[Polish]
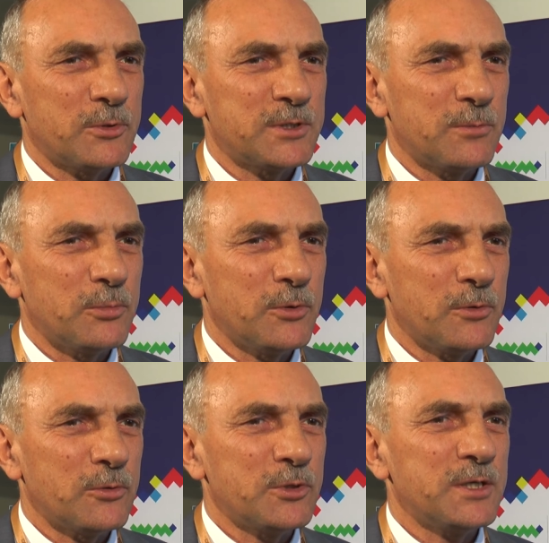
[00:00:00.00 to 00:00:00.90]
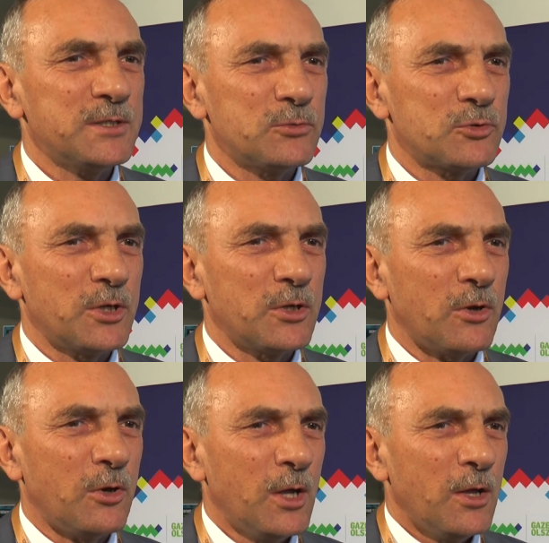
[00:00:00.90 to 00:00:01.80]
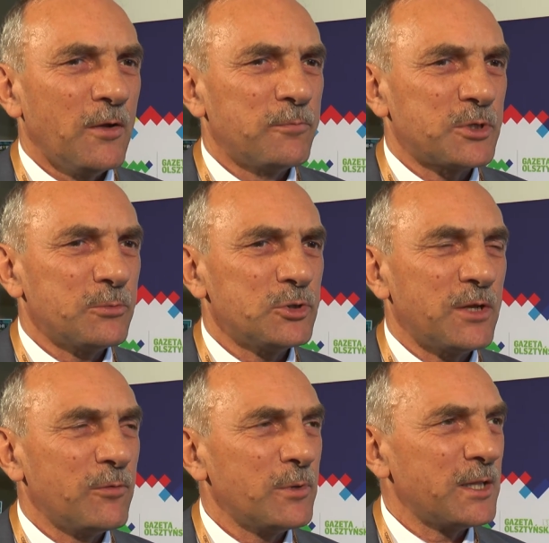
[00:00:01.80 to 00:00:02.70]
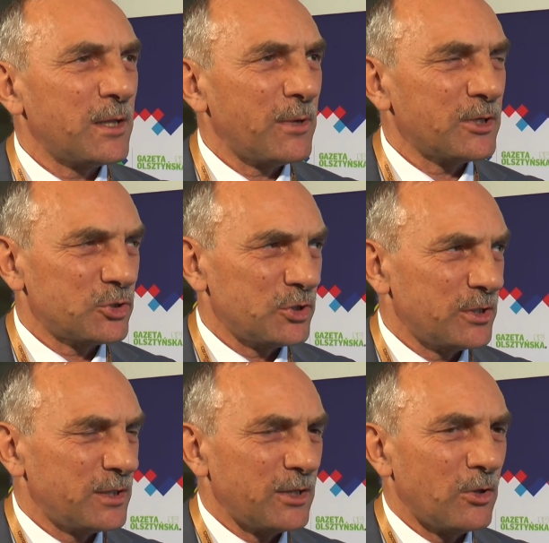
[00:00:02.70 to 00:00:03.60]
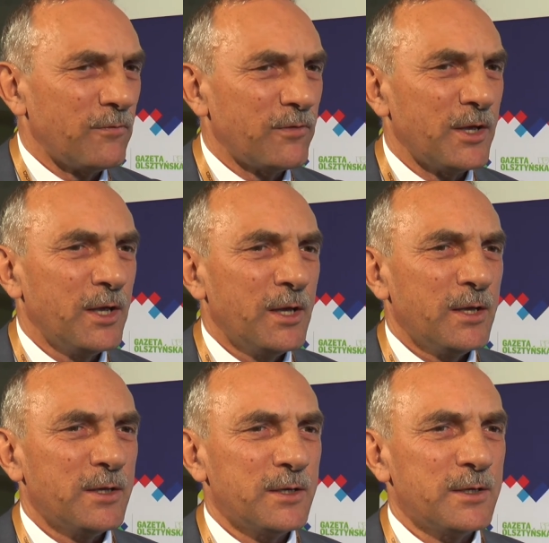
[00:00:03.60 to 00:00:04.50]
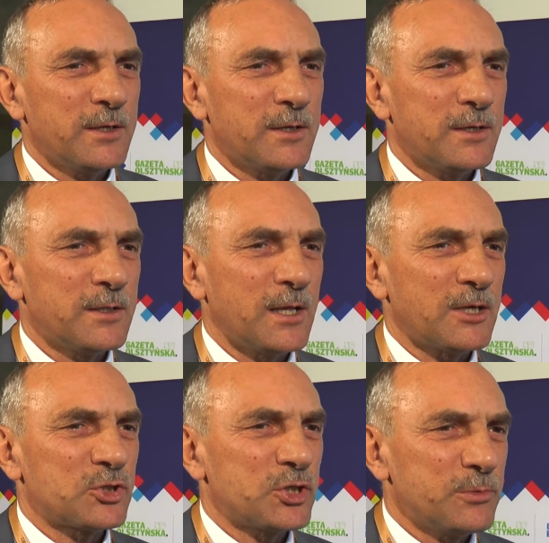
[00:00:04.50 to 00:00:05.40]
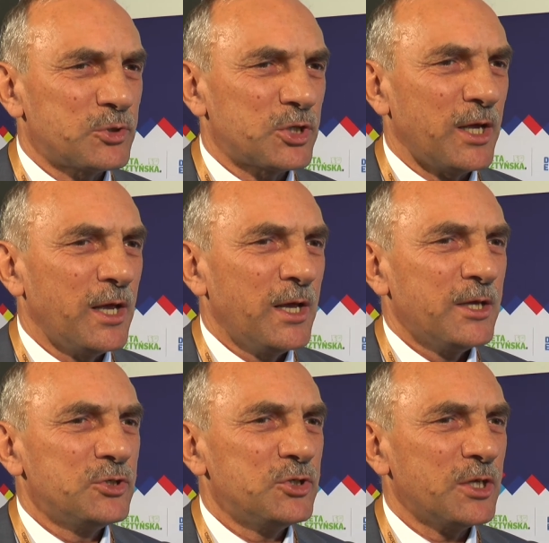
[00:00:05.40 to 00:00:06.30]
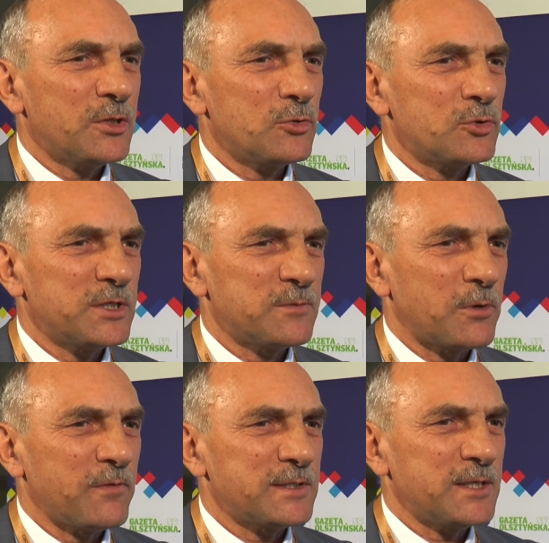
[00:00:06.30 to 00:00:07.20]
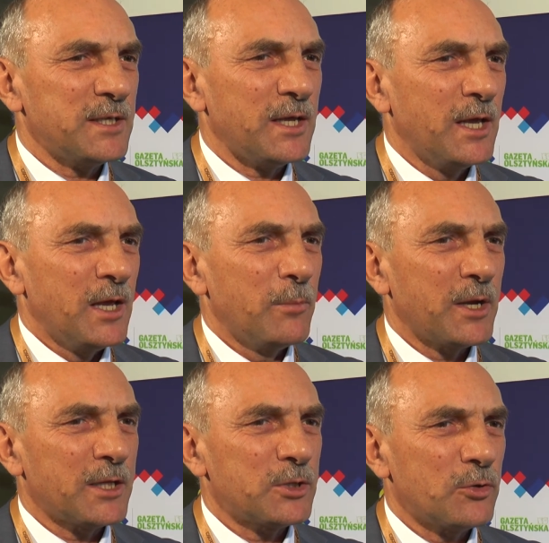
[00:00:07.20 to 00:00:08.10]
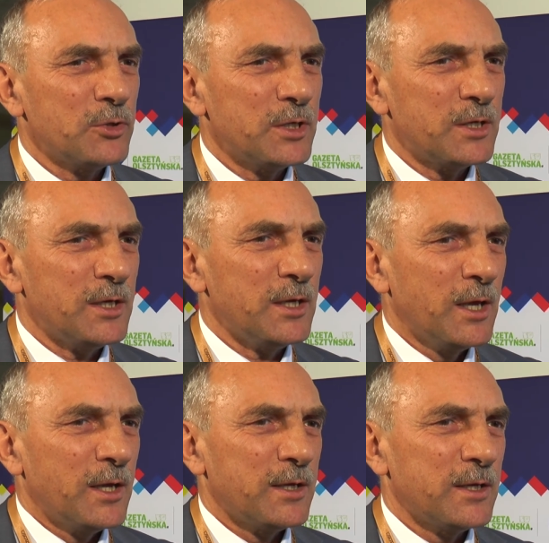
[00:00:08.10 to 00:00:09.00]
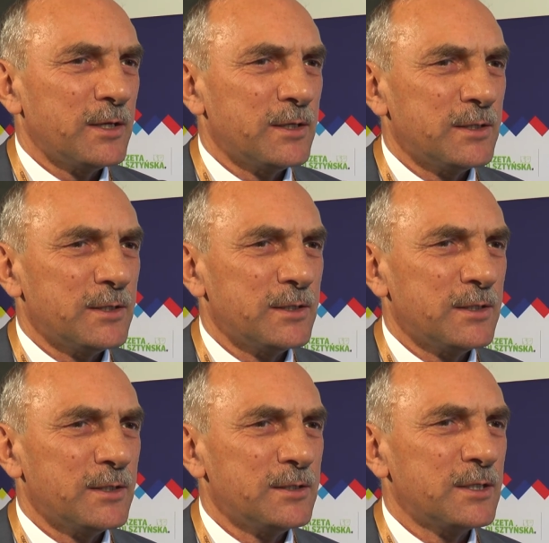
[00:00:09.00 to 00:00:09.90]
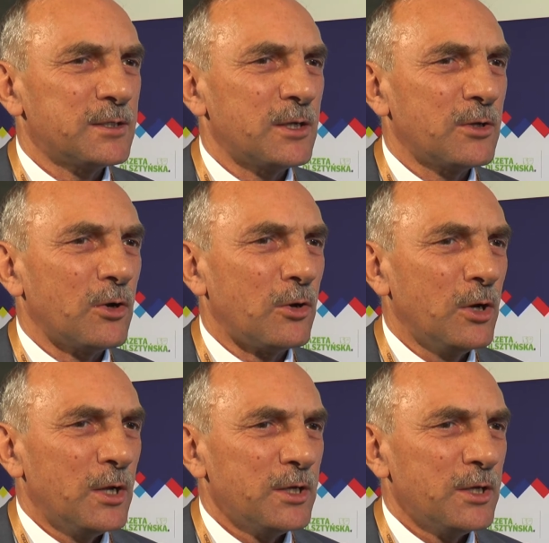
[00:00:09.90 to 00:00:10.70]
postępują, to nie jest już tylko w przemyśle wymiana maszyn na nowe, y, na szybsze. Dzisiaj to już jest prowadzenie mechatroniki, y, nie tylko